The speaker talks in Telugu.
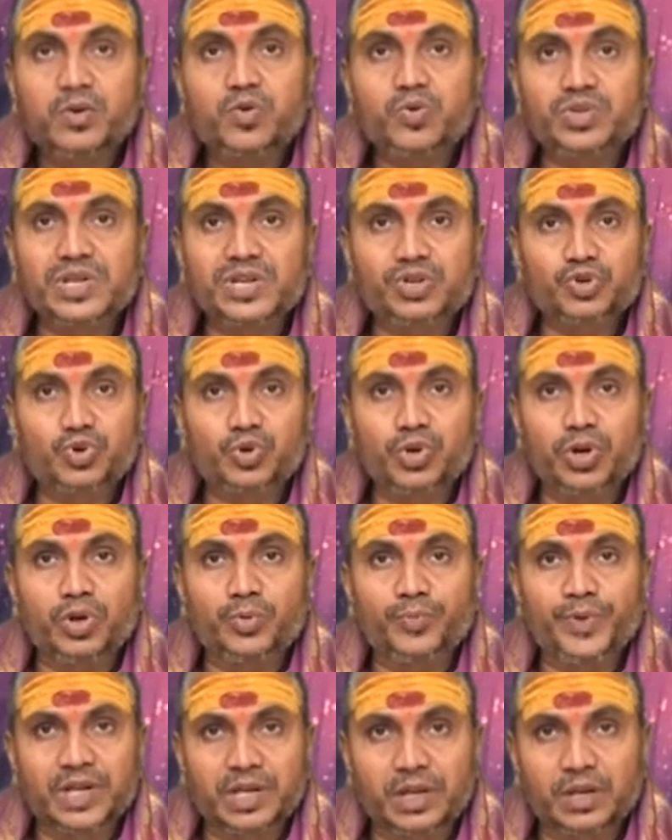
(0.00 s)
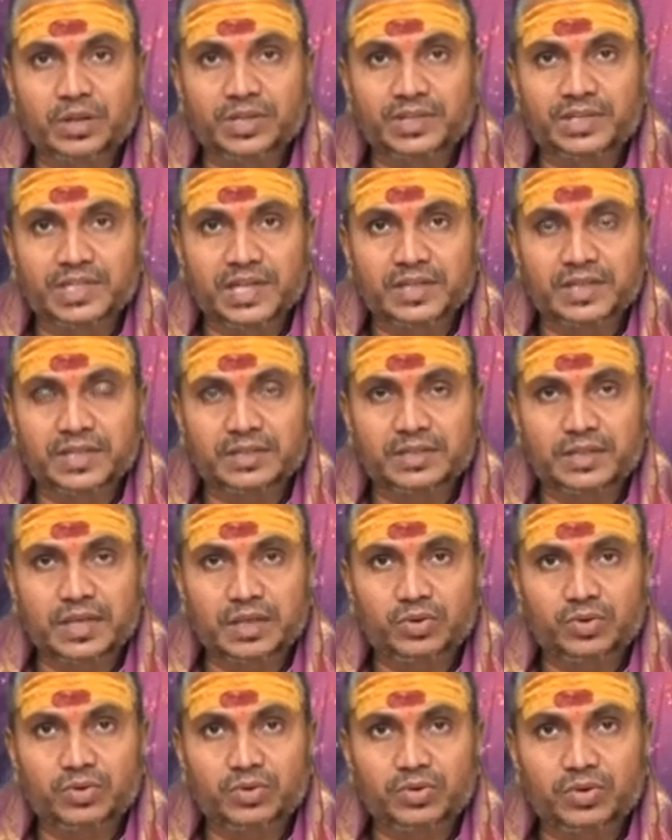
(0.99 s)
కుజశుక్రులు మీనంలో సంచారం
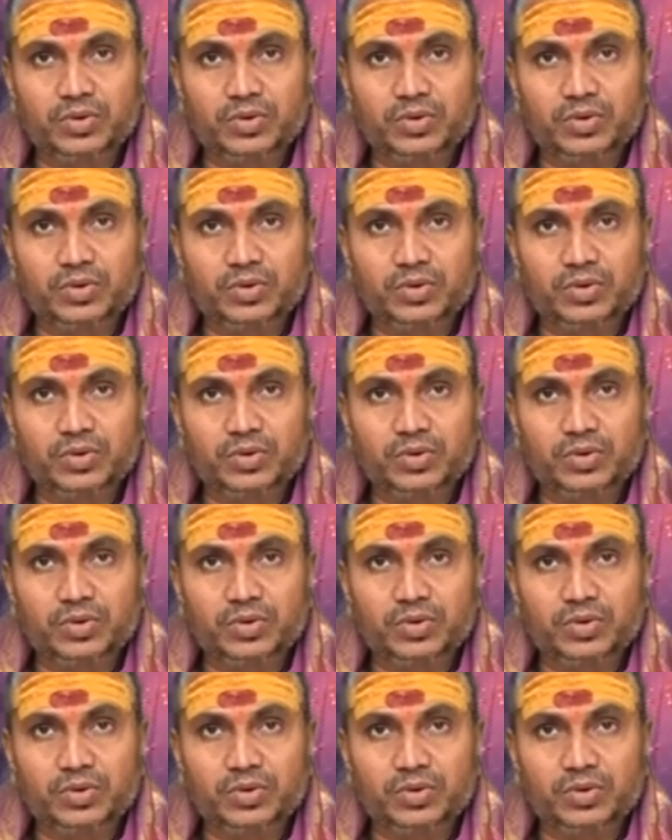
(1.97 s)
చేస్తున్నారు